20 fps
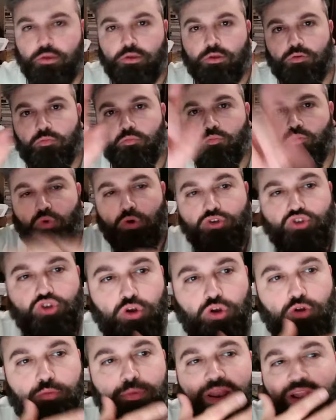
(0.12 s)

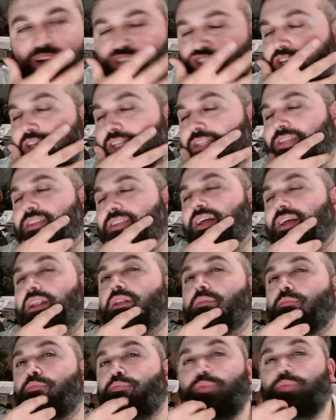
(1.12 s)
Buongiorno bella gente
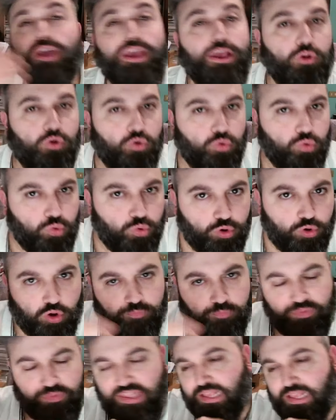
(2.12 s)
dal pelo
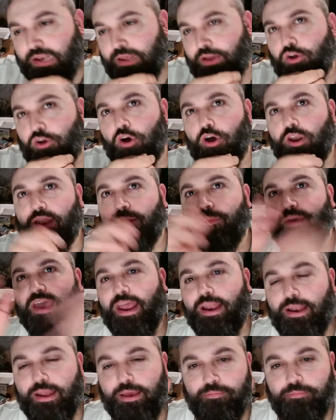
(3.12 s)
lungo e dalle corna
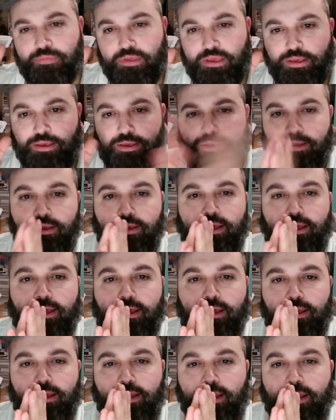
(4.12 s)
belle.
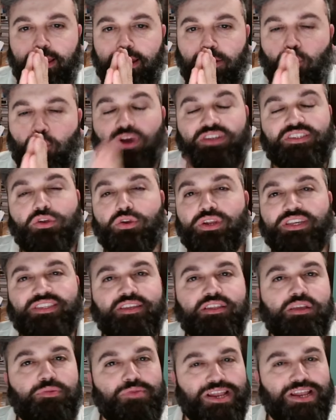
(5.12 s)
Questa è una
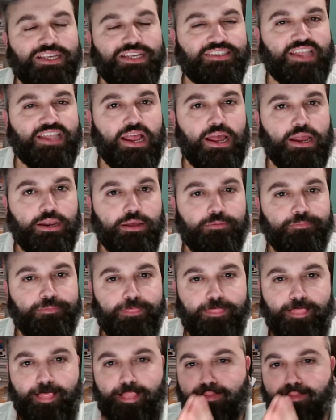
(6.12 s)
settimana strana,
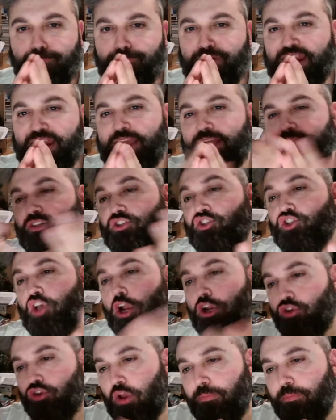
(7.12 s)
perché di
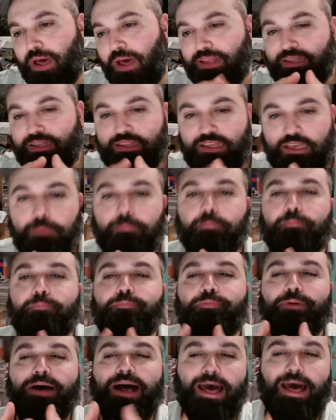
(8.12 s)
solito al martedì
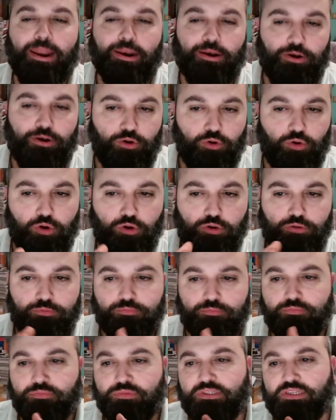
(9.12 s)
parlo
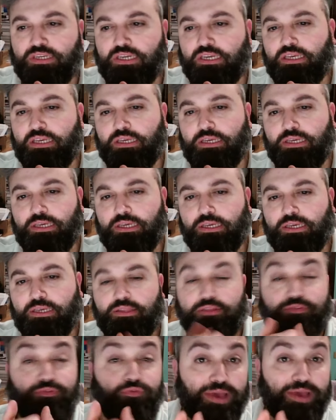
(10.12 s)
di,
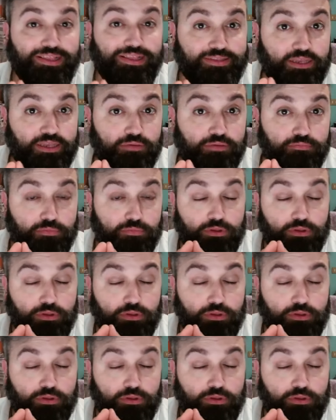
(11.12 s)
di, fumetti,